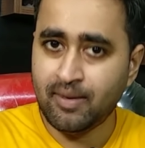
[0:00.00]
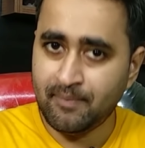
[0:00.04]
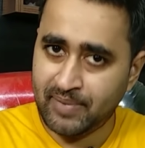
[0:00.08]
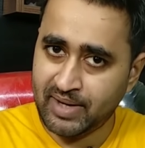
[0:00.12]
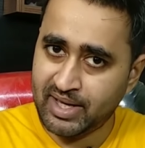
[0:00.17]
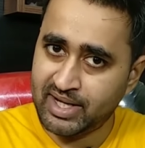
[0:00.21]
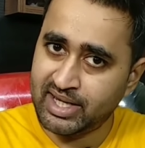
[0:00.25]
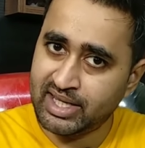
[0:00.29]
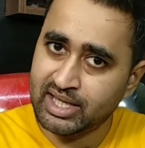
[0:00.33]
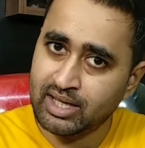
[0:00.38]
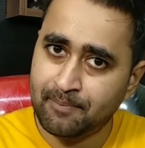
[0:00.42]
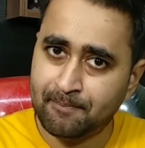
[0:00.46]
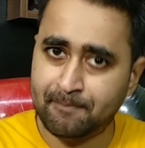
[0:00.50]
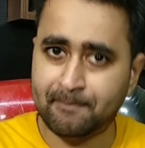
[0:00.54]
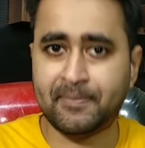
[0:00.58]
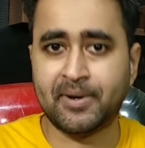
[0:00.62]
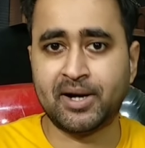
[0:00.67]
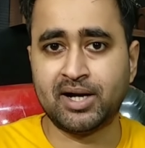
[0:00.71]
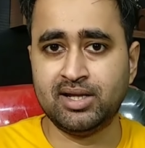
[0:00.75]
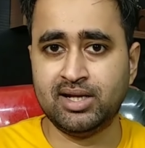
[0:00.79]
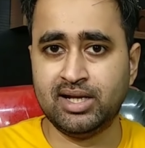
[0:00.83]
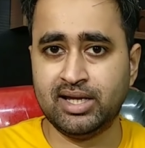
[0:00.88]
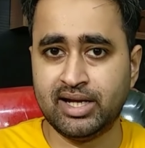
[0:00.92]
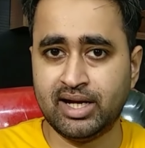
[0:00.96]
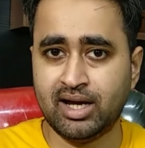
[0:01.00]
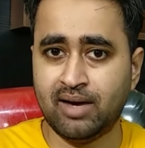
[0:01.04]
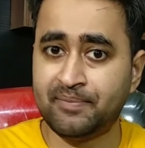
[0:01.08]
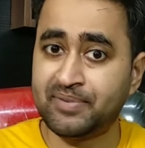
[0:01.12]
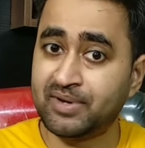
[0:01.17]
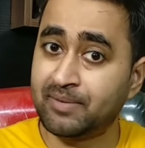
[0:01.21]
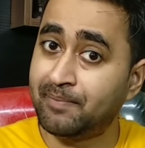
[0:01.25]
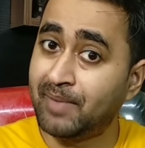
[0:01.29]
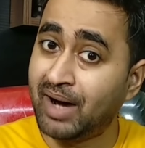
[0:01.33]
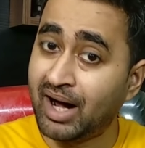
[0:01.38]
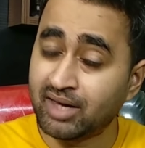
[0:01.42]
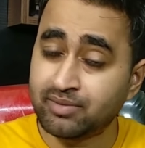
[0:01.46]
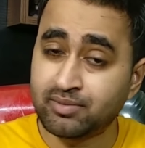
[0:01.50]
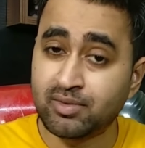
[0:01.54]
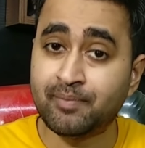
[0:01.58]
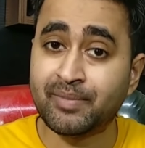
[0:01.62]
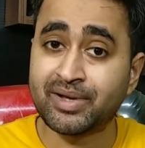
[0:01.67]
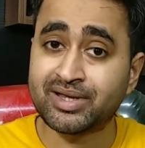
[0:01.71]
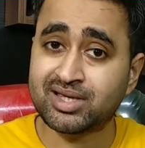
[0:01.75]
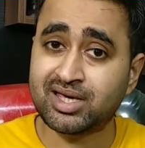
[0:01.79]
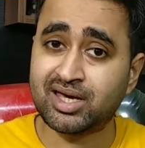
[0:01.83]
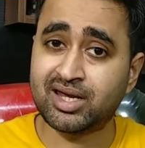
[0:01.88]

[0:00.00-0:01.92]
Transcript: पहले ये पढ़ लेना फिर बाद में मत